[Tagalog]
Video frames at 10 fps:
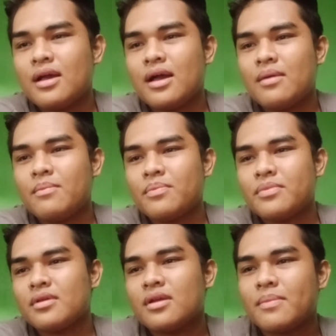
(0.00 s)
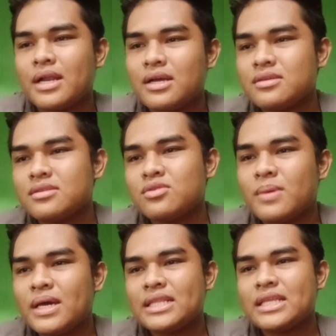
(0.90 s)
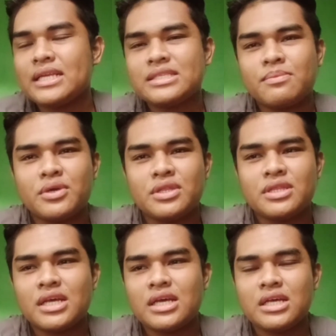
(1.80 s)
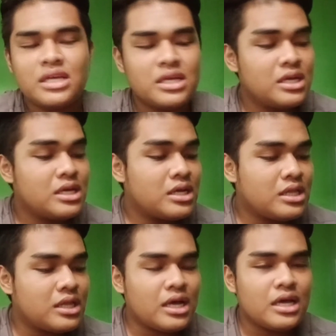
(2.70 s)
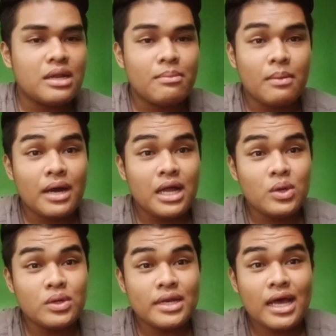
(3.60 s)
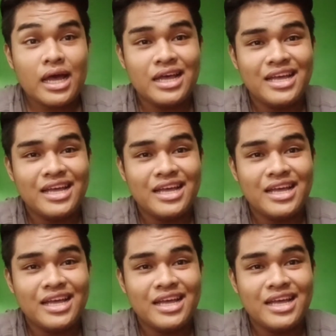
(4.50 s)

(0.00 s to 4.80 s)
um, parang dumarating na sa point na na namamalo na